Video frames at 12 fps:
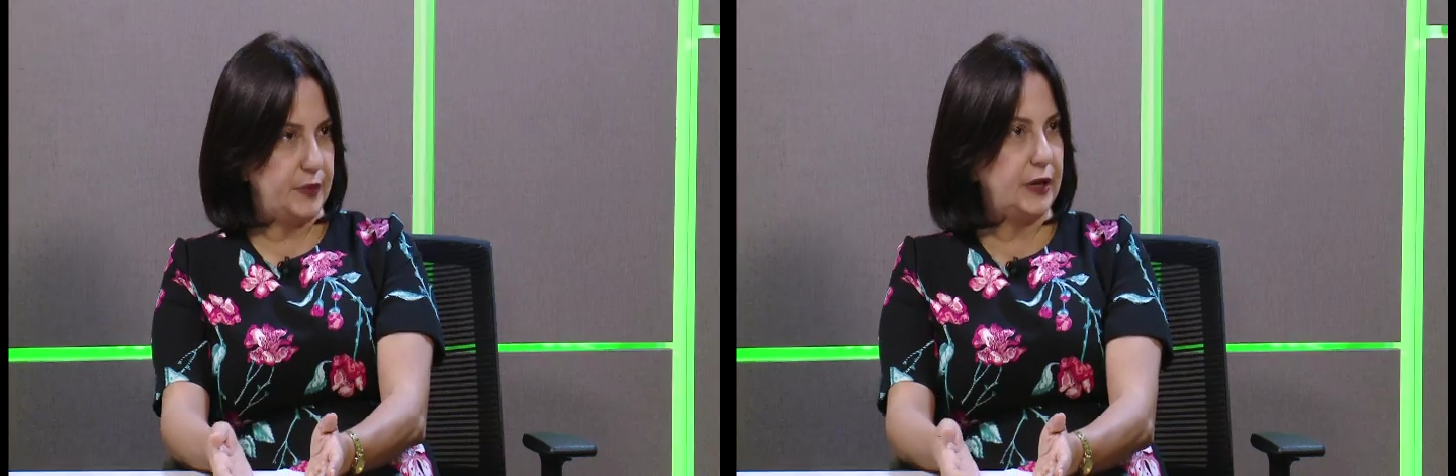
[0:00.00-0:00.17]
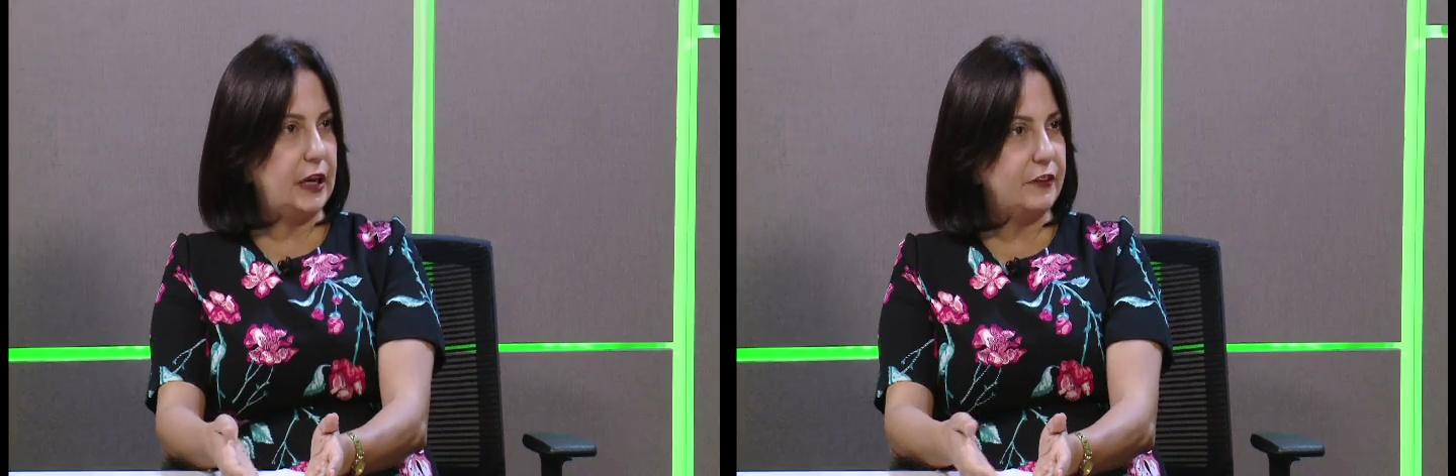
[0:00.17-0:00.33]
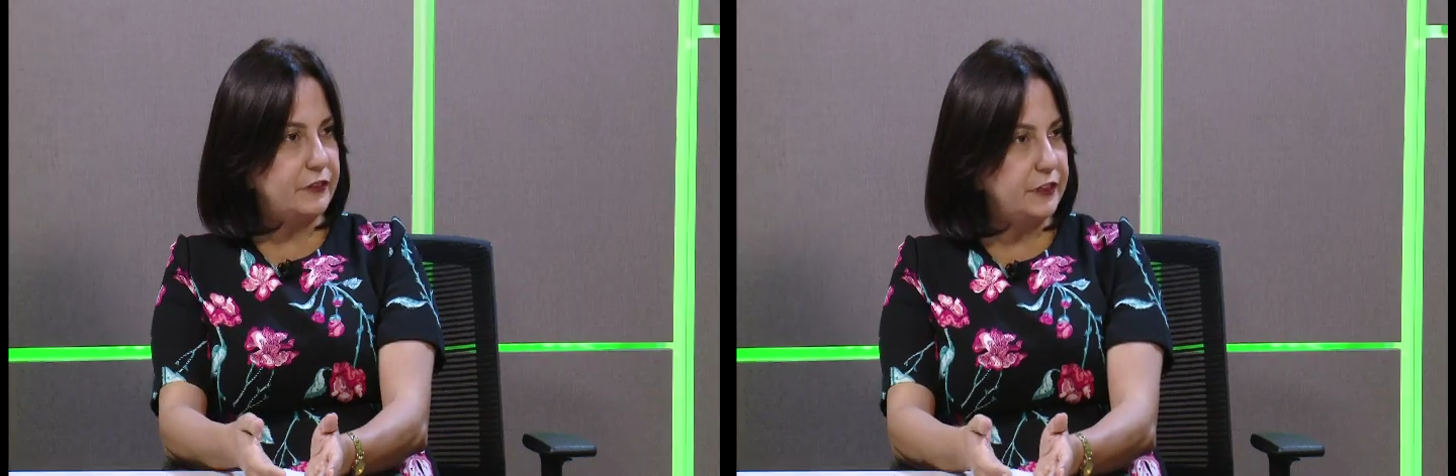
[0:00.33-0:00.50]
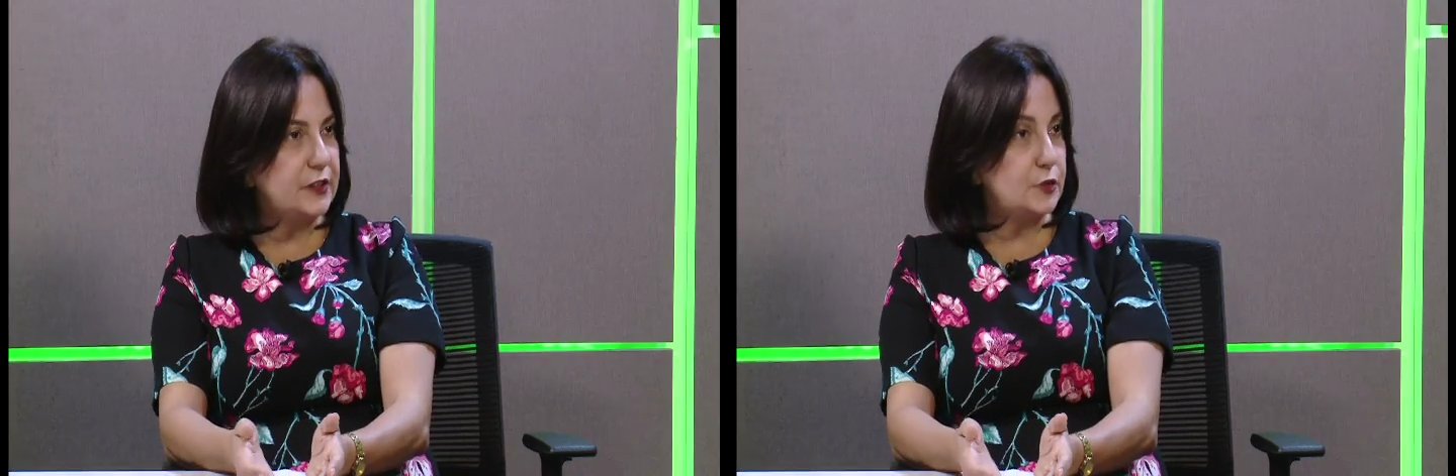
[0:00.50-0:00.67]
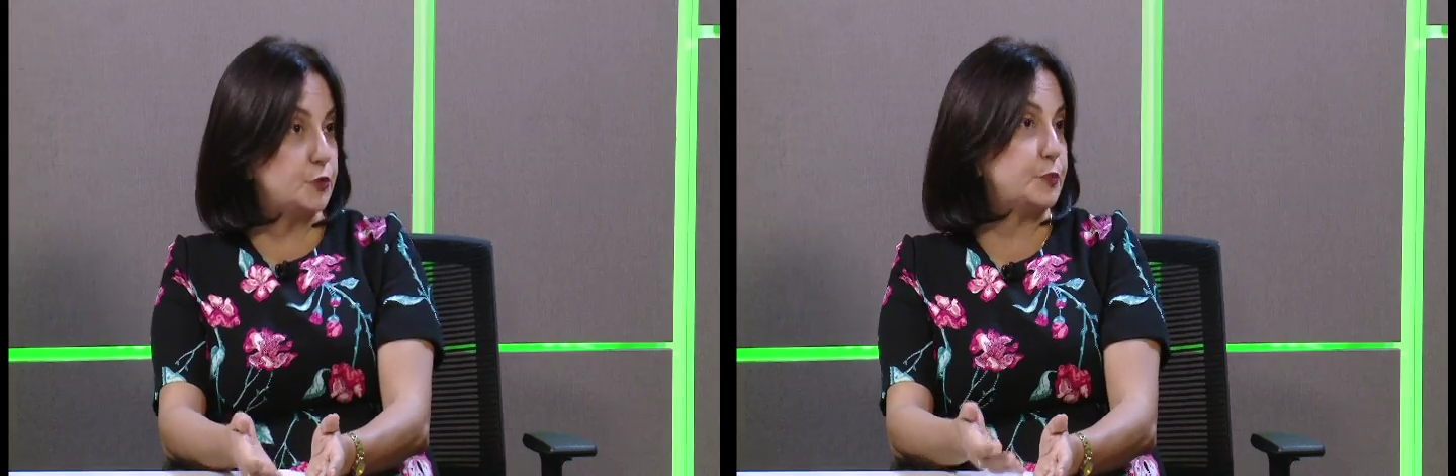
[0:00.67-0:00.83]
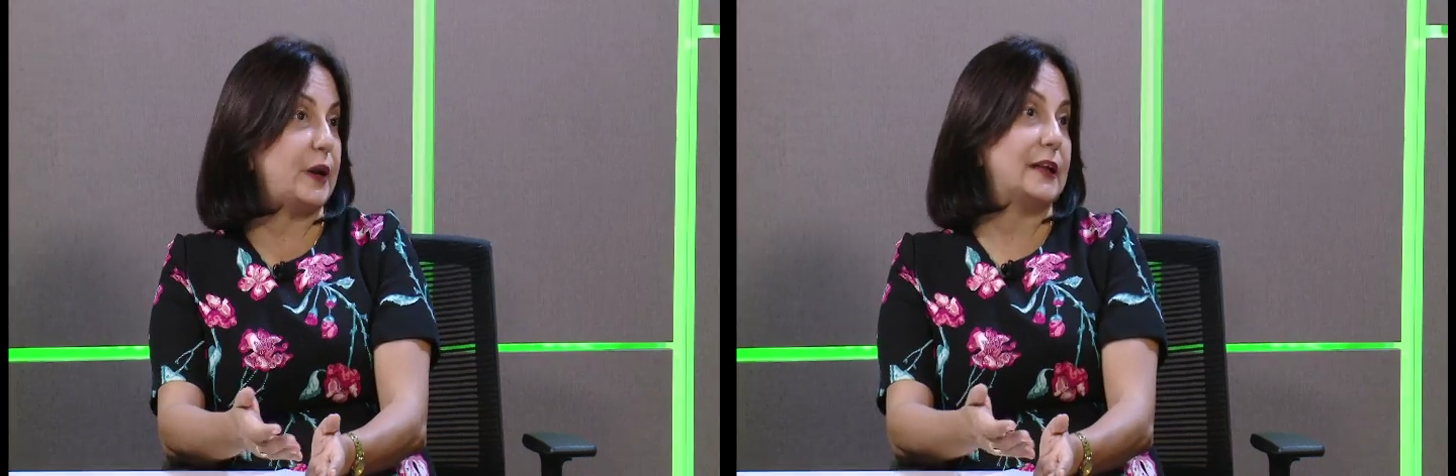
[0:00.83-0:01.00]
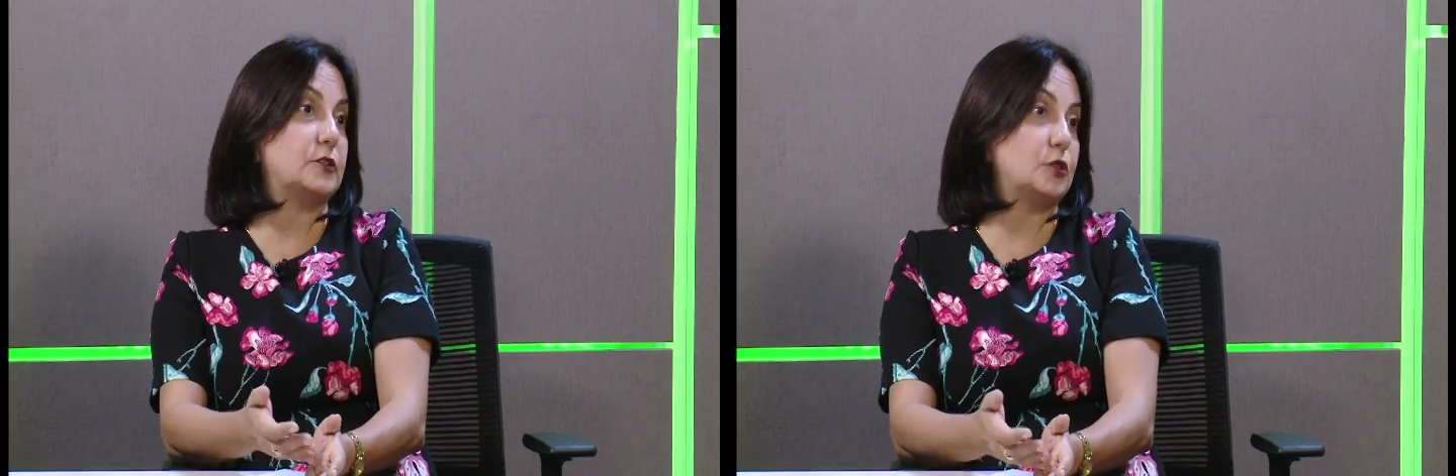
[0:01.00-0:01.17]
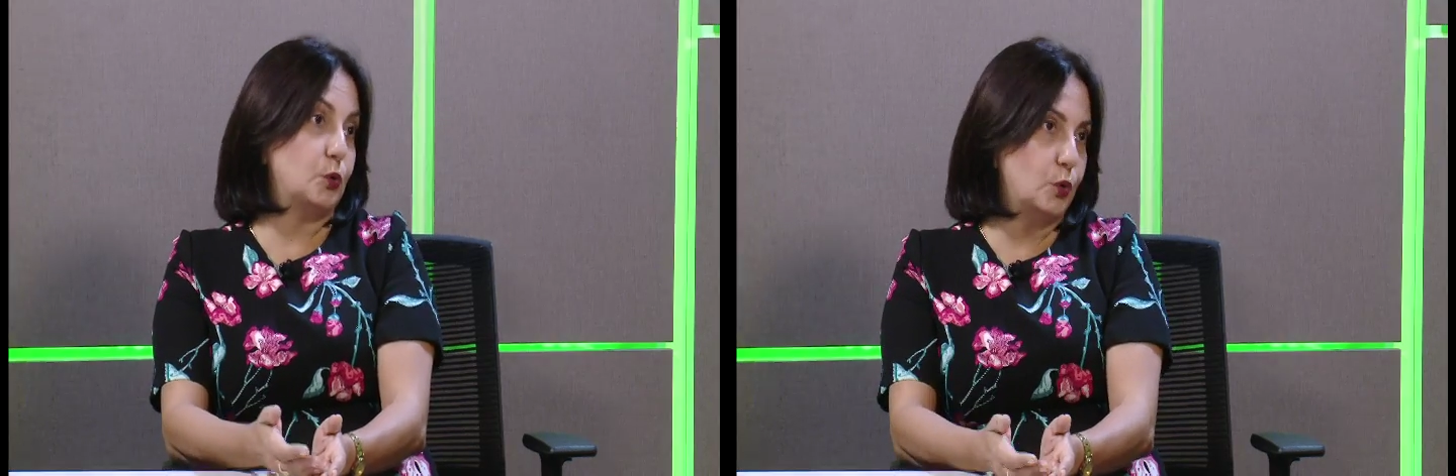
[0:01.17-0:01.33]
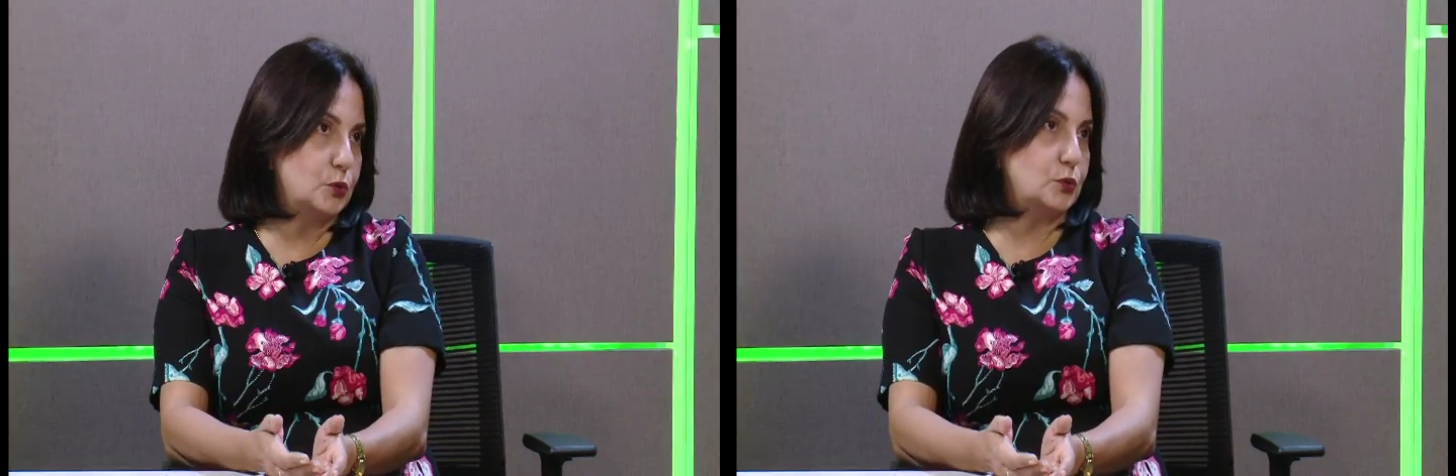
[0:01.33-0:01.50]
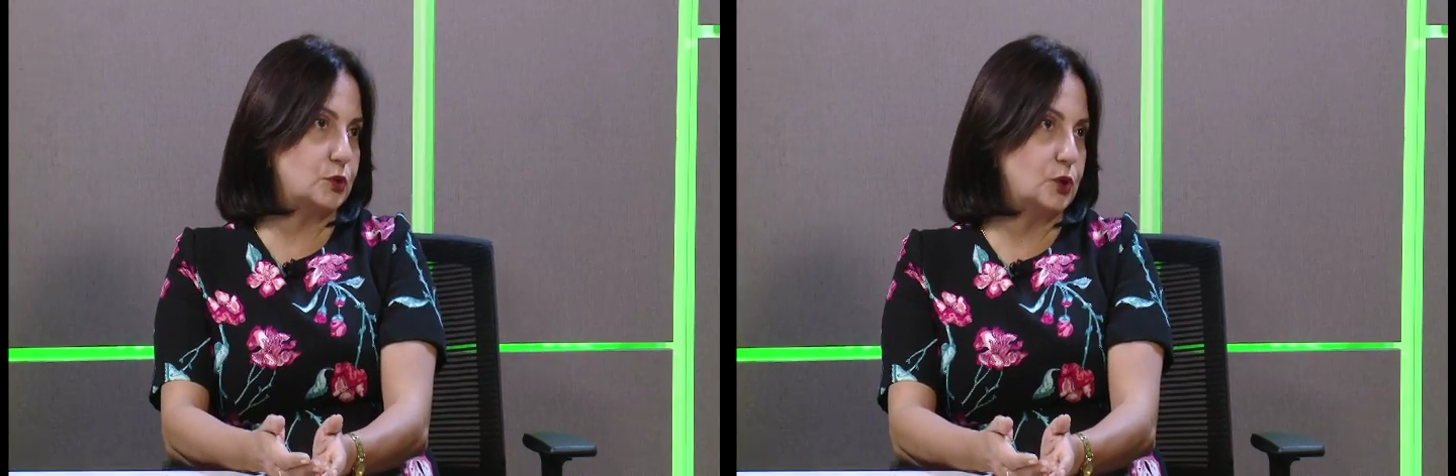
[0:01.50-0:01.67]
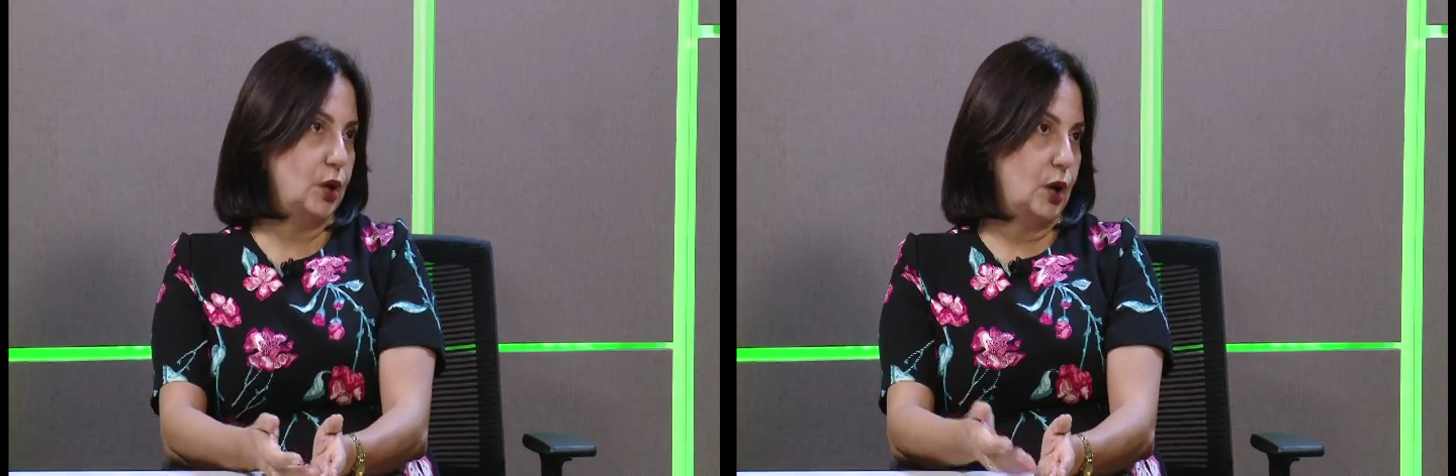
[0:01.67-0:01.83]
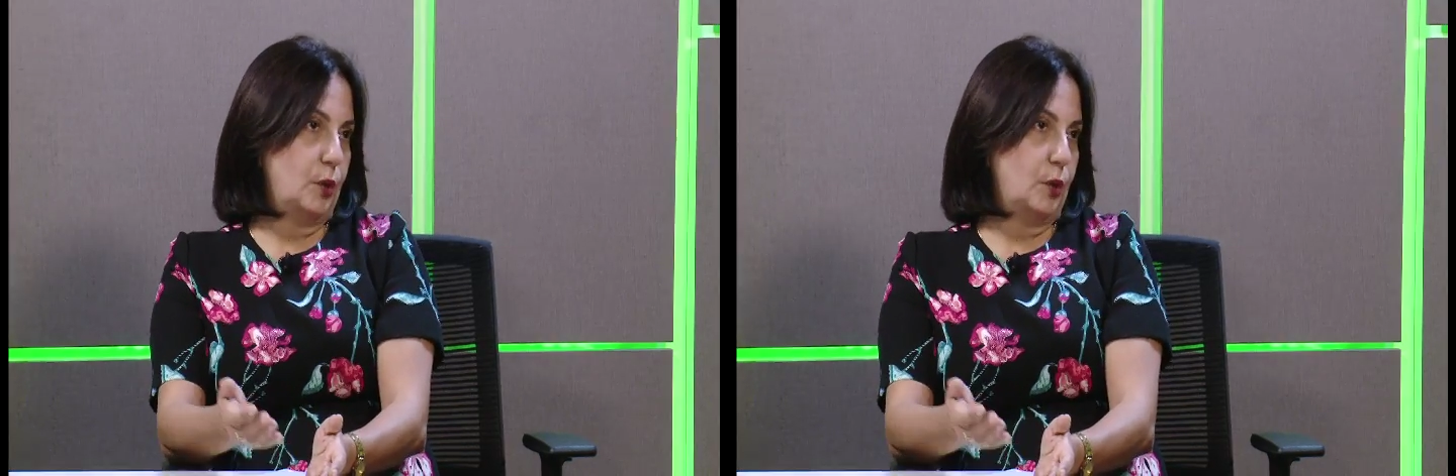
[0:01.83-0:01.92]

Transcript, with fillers: benefícios para todos,